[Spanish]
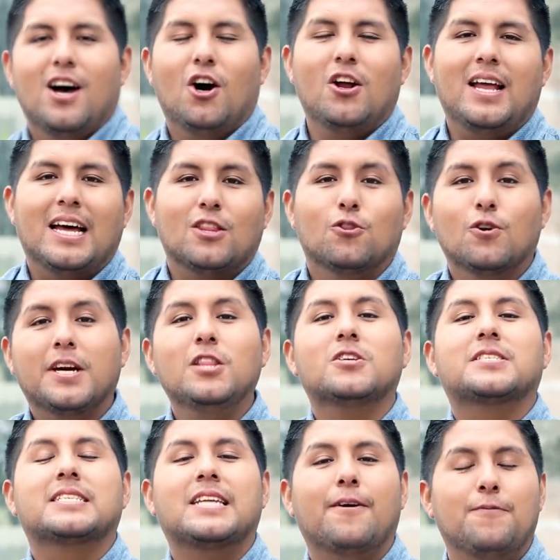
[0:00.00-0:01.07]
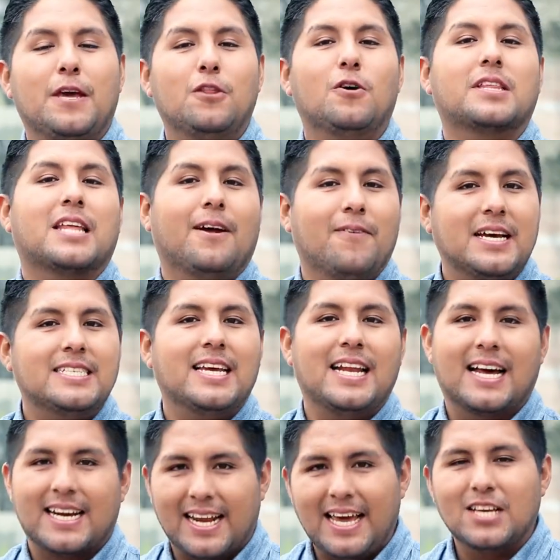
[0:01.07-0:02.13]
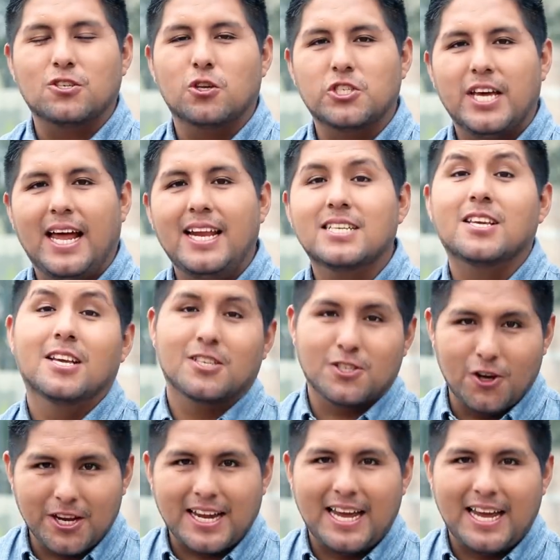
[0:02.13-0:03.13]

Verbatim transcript: Hola, tú que nos estás viendo a través de las redes sociales, soy